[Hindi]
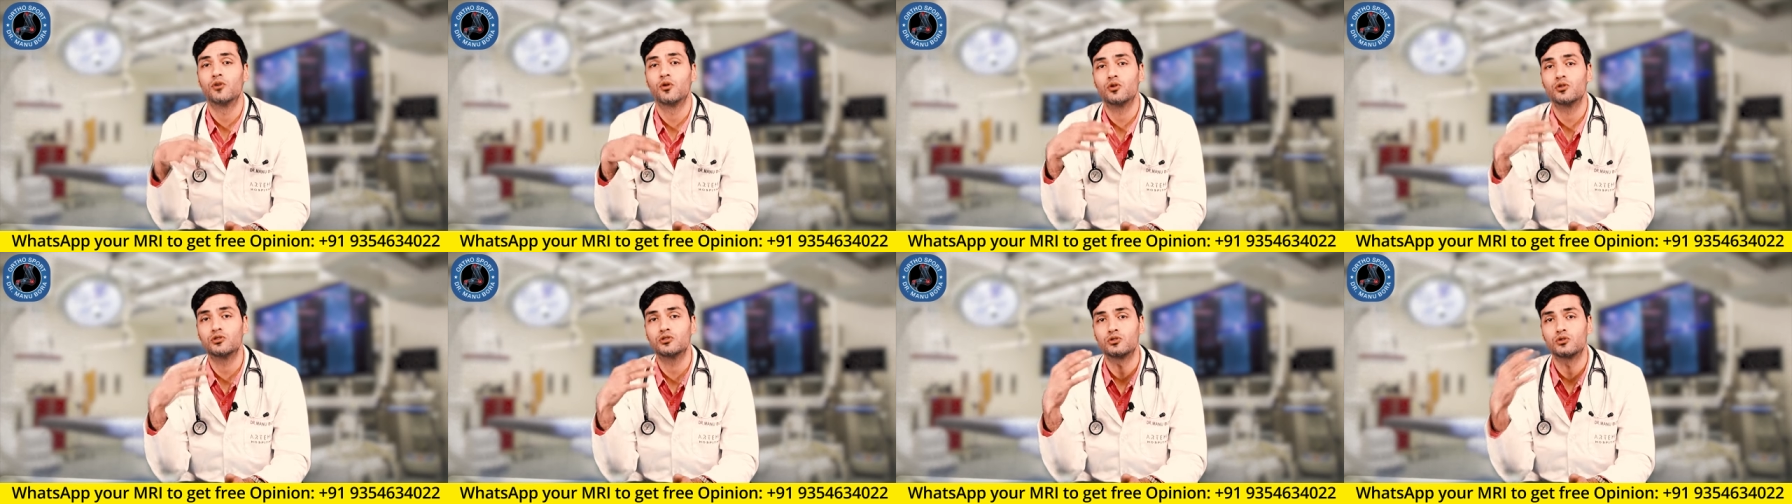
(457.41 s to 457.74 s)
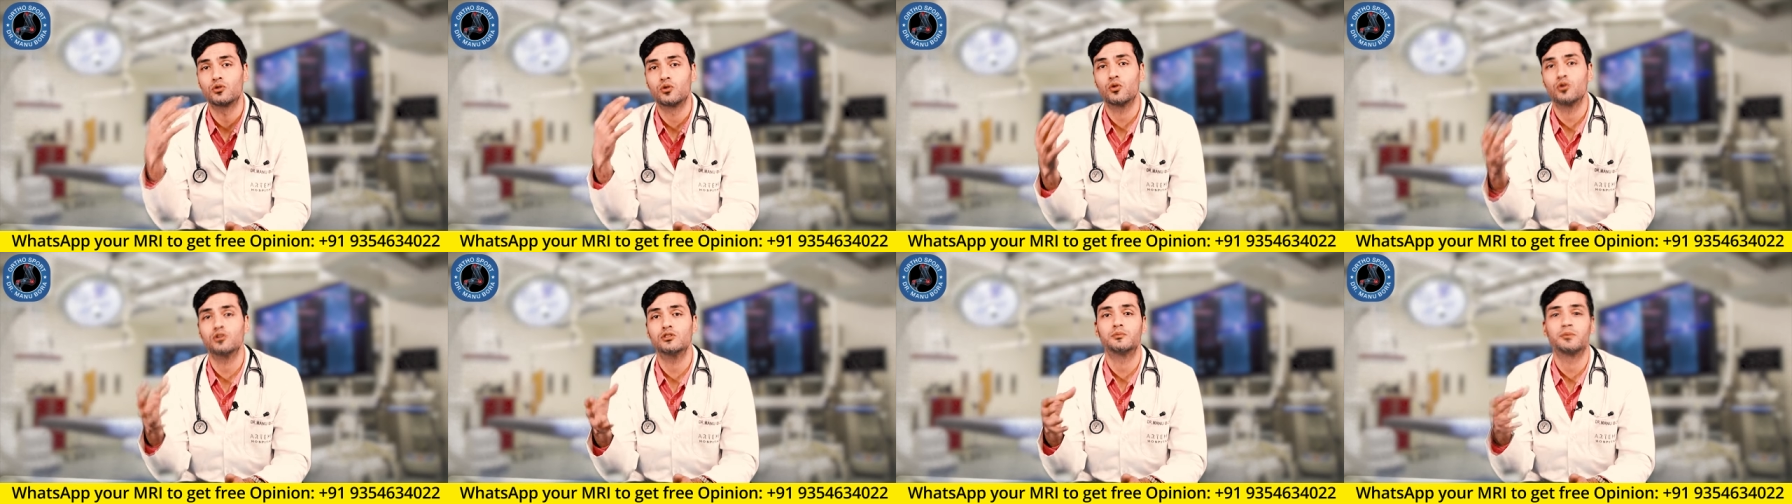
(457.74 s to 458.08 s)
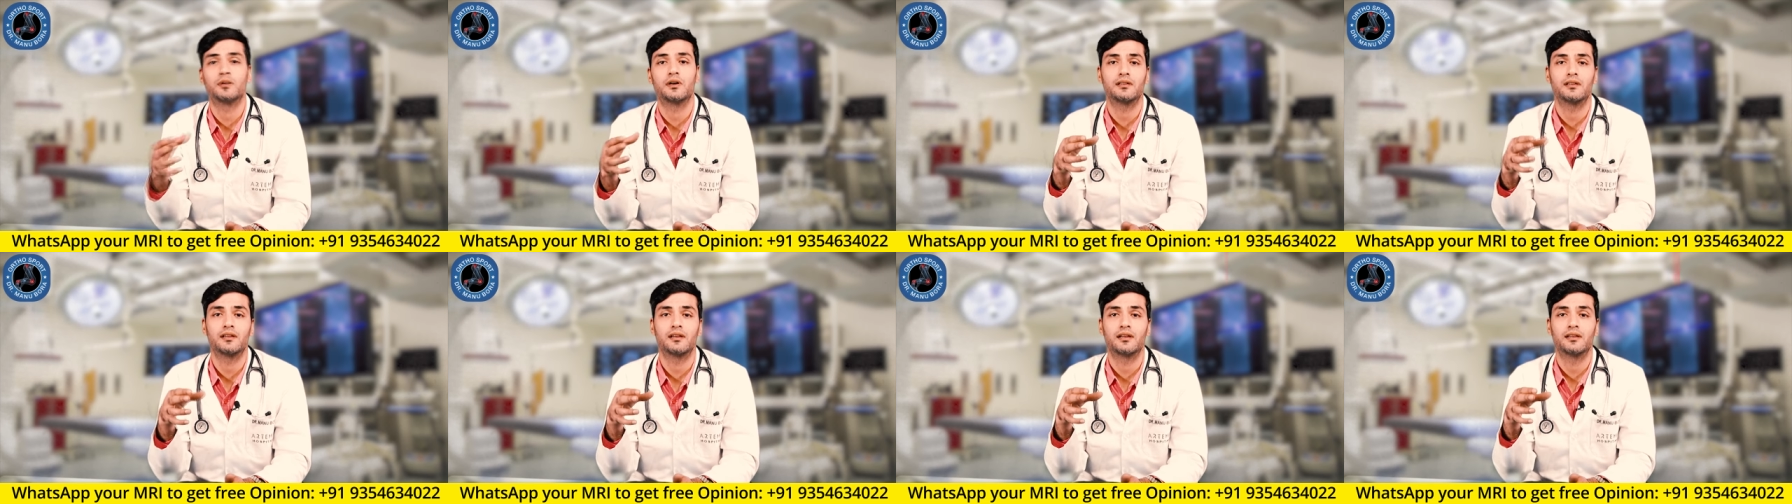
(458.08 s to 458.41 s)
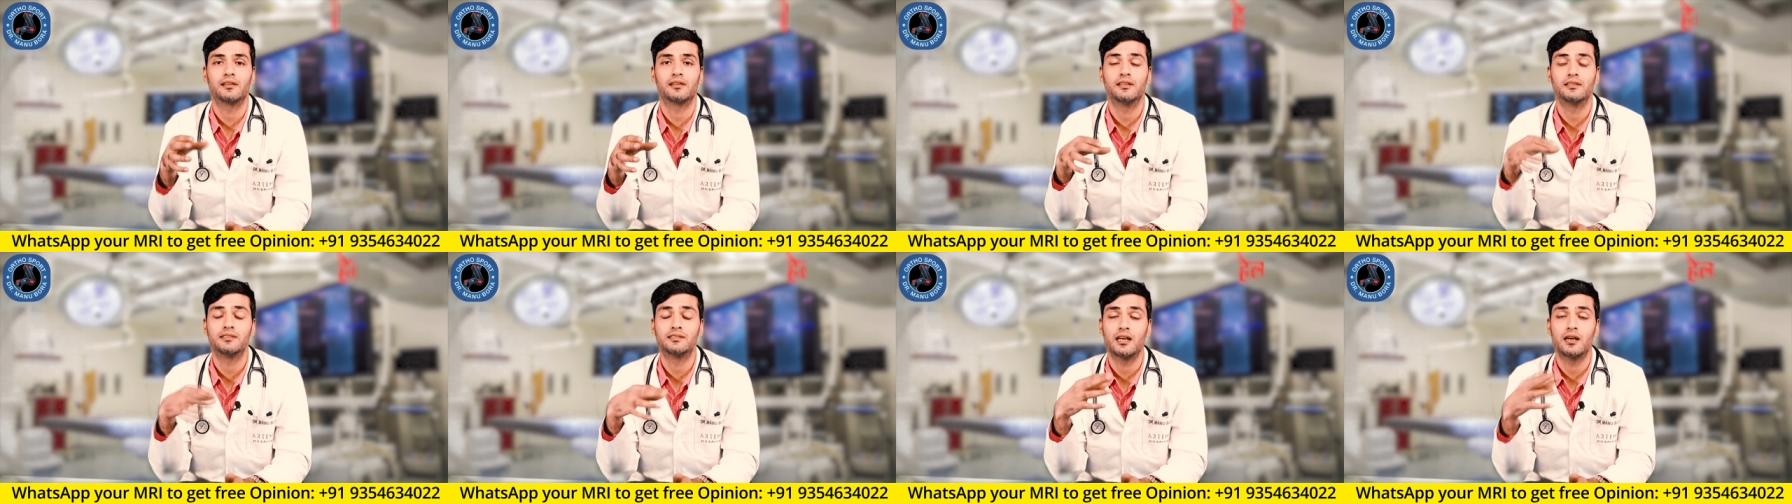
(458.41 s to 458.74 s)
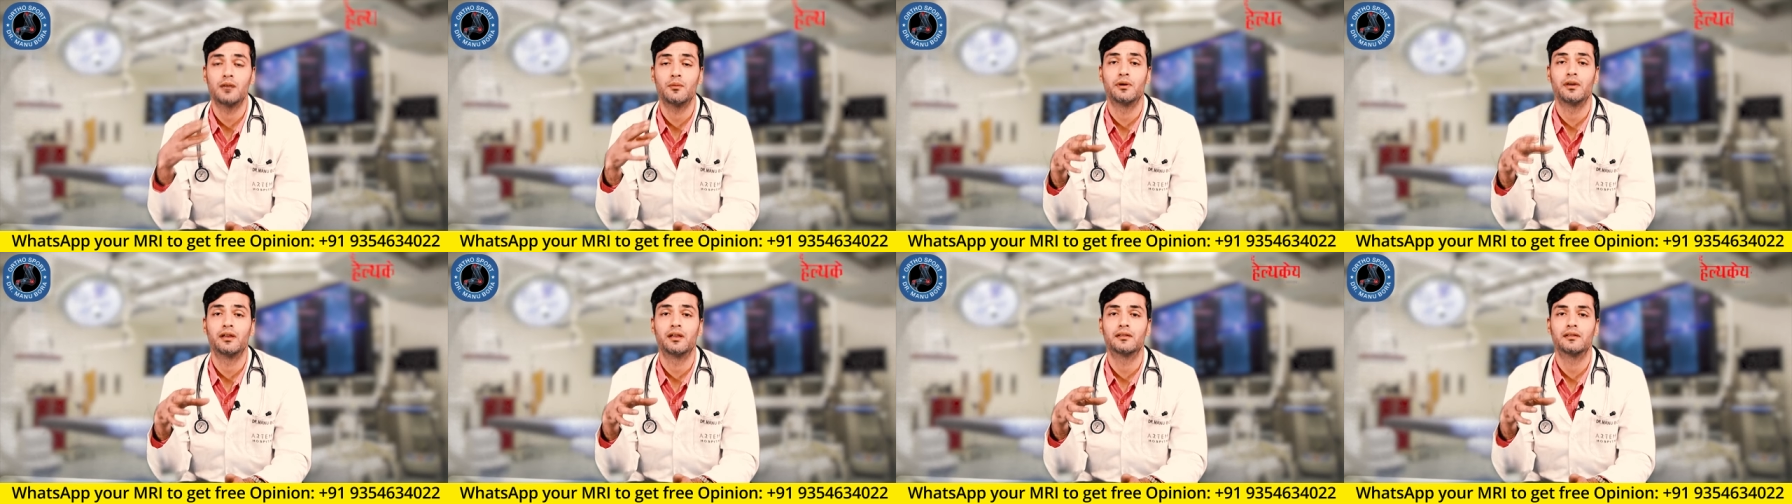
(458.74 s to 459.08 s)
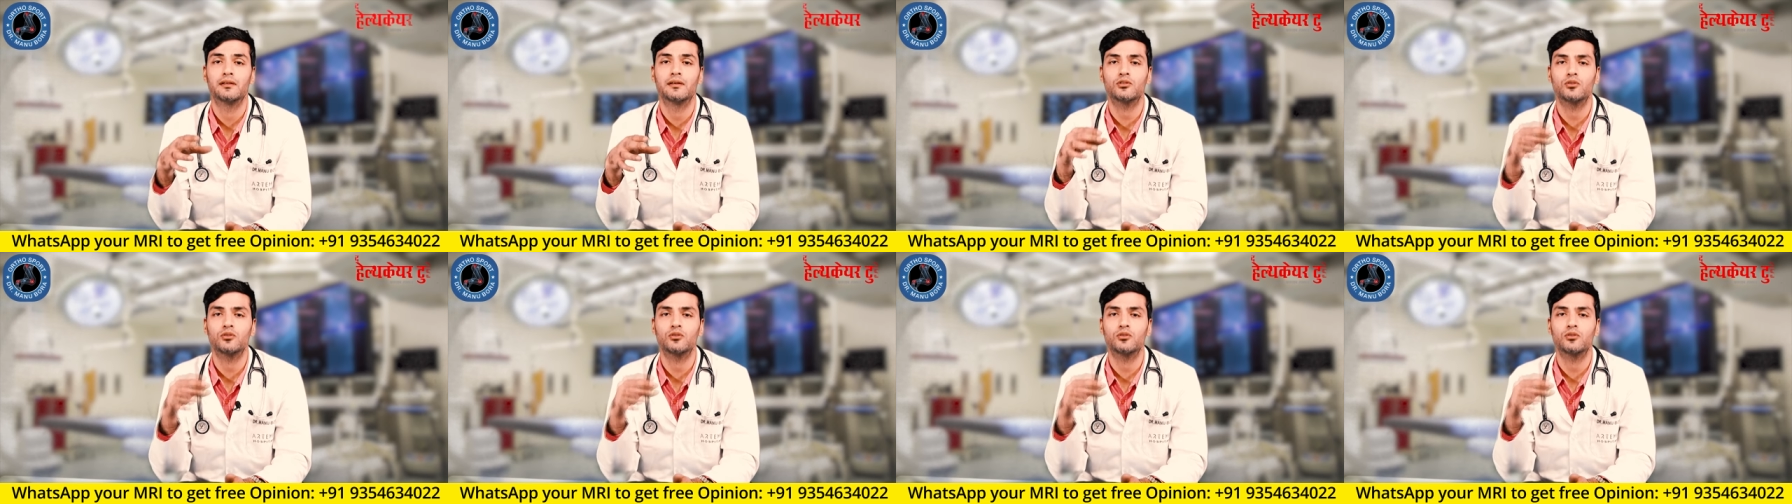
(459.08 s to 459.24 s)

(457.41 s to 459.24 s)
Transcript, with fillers: लोड्स रोज़ पड़ते रहते हैं छः महीने